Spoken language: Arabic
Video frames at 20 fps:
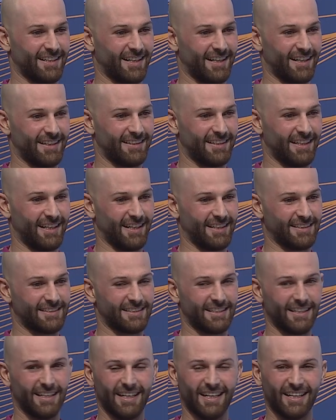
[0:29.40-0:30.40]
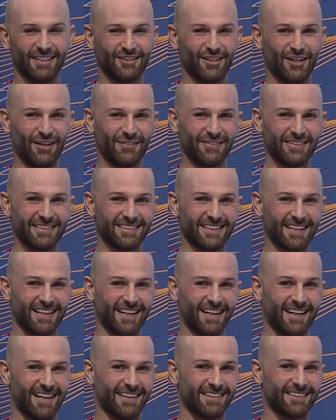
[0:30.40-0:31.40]
حتى استحي اجاوبه
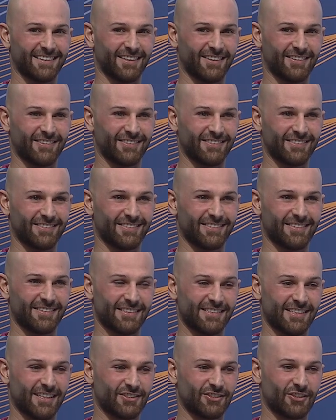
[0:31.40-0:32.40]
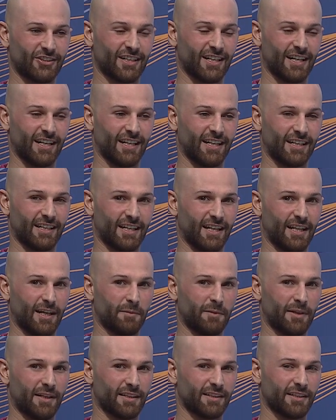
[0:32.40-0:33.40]
صراحه انه شكرا على
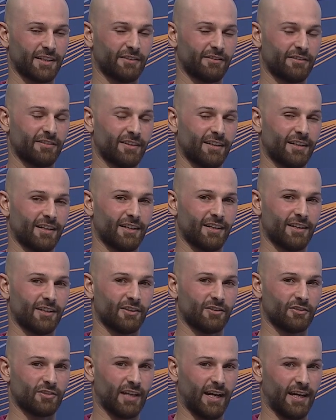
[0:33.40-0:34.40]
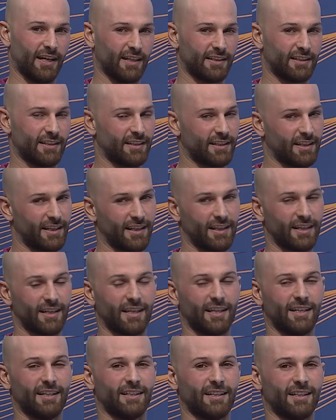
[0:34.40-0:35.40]
الكلام اللطيف وتحياتي
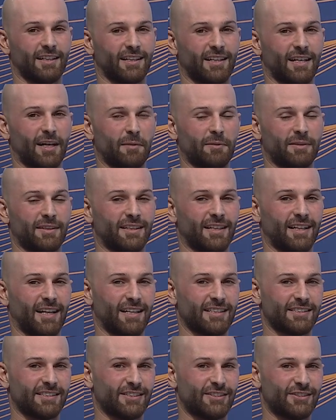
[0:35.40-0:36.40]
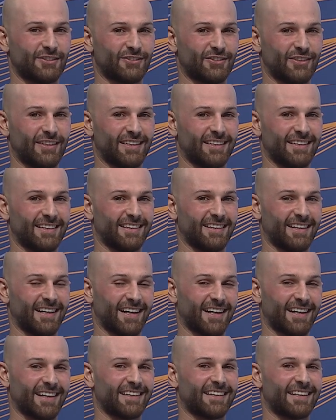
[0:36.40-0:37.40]
اكيد للكابتن العزيز
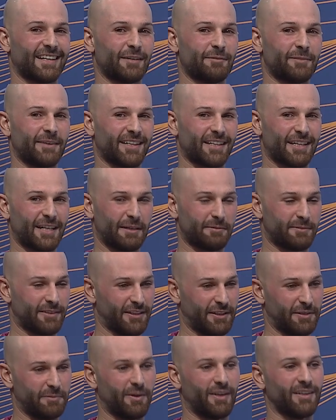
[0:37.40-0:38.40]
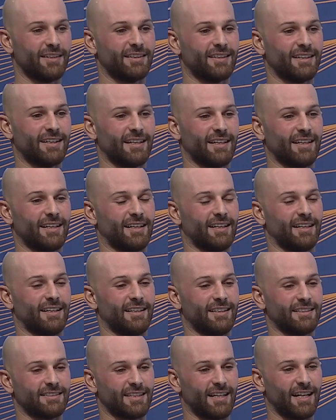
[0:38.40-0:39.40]
والاخ الكبير كابتن عماد
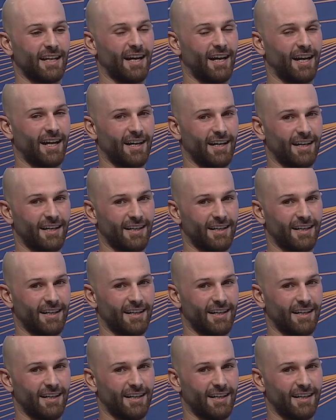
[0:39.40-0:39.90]
اللي صراحه